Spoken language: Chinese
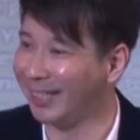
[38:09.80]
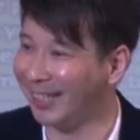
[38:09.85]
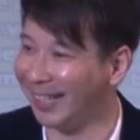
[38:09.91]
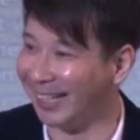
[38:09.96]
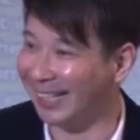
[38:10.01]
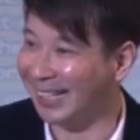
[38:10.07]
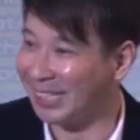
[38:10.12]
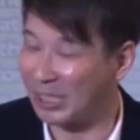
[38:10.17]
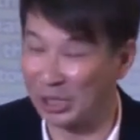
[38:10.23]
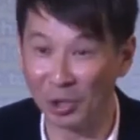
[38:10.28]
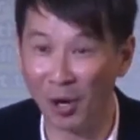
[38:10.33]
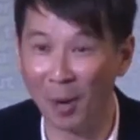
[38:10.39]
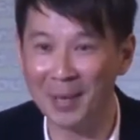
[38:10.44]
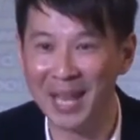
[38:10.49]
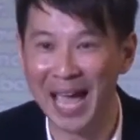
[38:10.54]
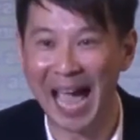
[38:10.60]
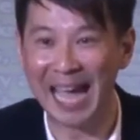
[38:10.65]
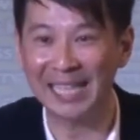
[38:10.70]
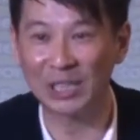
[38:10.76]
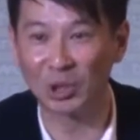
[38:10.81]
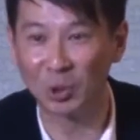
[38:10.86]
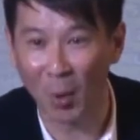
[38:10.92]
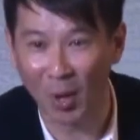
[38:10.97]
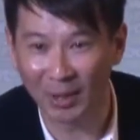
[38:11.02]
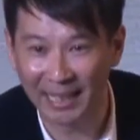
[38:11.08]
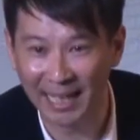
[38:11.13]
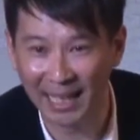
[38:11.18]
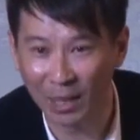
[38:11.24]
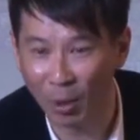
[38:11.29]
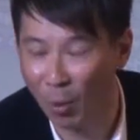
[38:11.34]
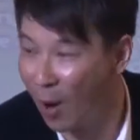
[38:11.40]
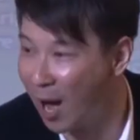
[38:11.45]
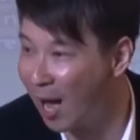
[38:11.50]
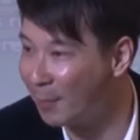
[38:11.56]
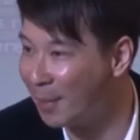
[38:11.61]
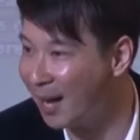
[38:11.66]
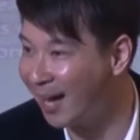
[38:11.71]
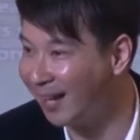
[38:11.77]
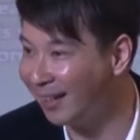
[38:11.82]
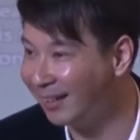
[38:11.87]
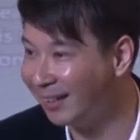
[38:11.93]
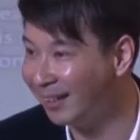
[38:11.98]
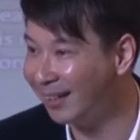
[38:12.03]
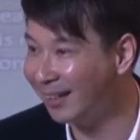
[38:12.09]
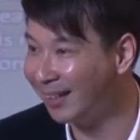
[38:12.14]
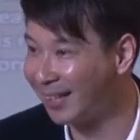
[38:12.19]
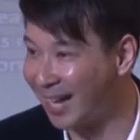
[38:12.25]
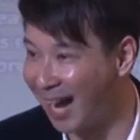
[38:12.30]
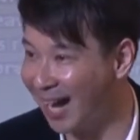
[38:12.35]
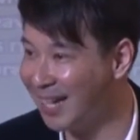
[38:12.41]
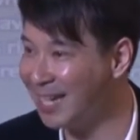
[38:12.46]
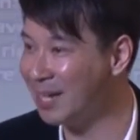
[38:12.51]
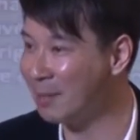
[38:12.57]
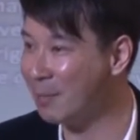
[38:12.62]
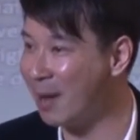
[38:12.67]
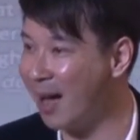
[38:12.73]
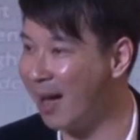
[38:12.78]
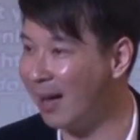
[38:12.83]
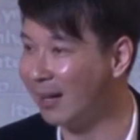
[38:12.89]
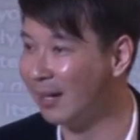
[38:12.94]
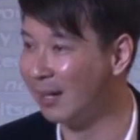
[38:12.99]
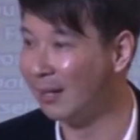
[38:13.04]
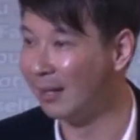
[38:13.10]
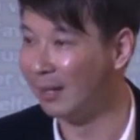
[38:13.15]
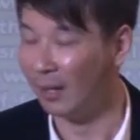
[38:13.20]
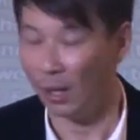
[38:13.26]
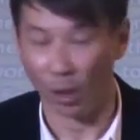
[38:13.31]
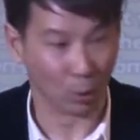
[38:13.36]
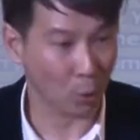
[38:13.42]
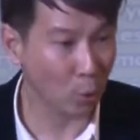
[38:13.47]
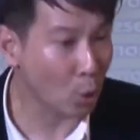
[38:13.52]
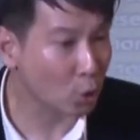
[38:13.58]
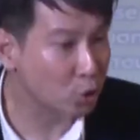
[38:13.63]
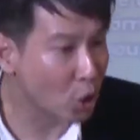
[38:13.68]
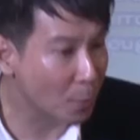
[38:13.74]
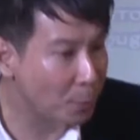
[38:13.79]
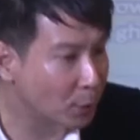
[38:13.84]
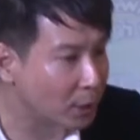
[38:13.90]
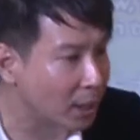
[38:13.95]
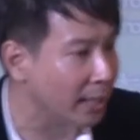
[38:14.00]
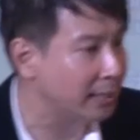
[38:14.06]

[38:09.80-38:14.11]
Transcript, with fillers: 师，使我们的孩子多听话吗？可以吗？如果说